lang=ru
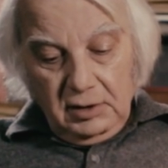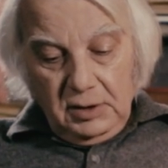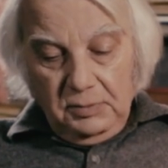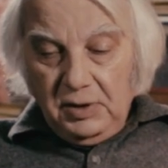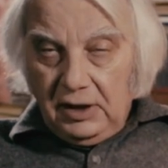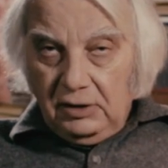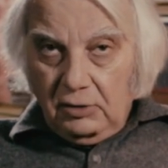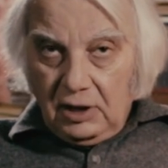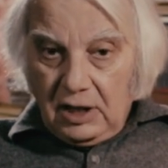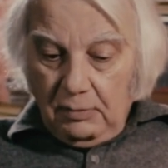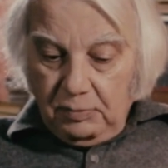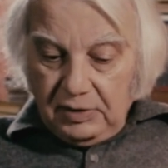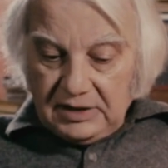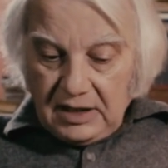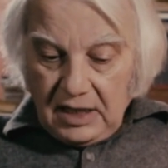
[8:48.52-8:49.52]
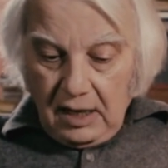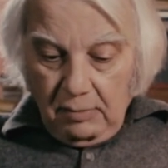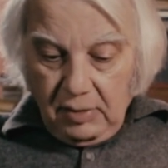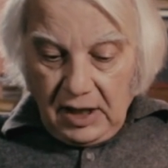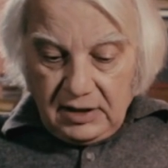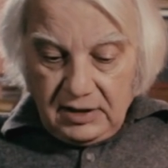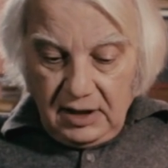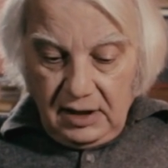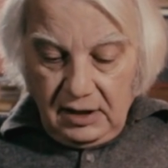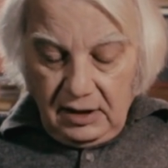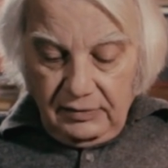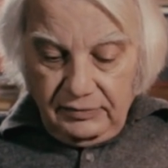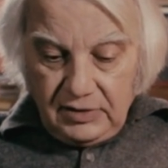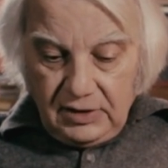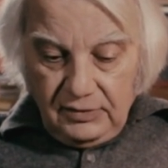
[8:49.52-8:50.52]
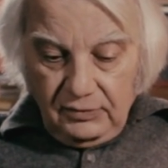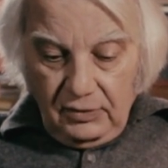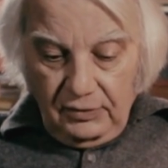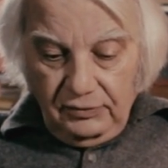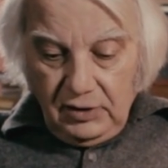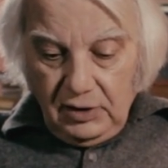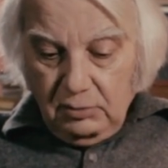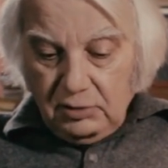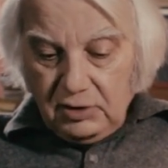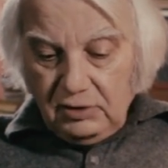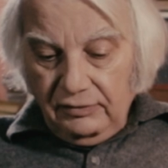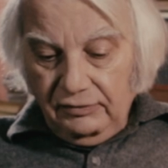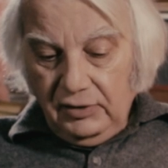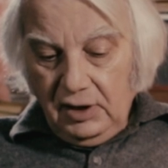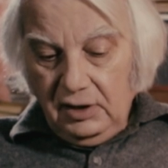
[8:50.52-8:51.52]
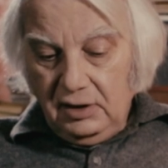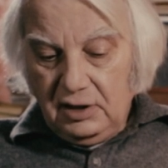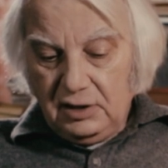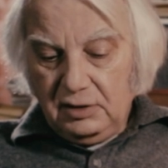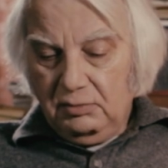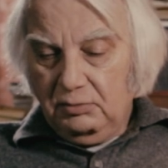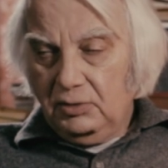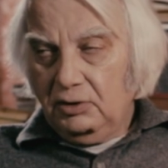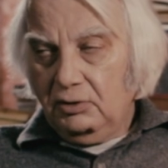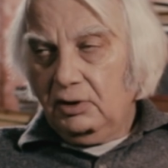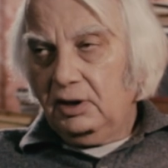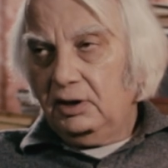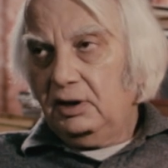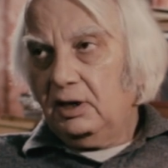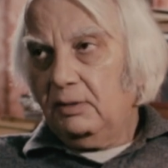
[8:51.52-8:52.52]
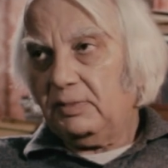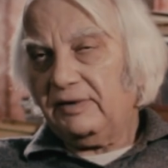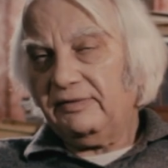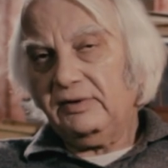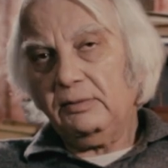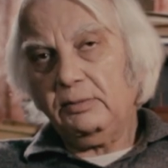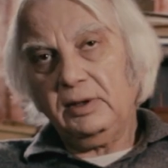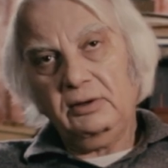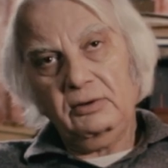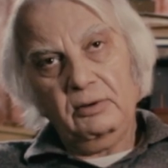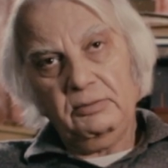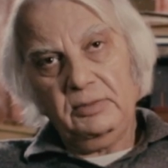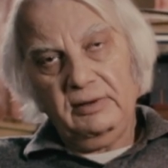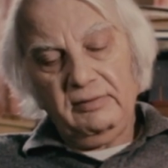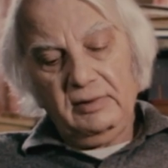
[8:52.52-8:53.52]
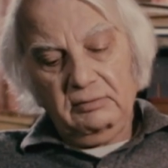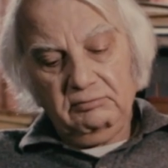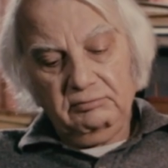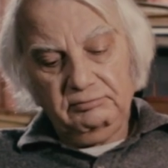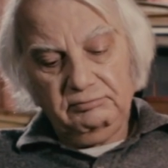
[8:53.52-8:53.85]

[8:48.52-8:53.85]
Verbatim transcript: Теперь только по соображении всего видим, что в ней есть много неправдоподобного.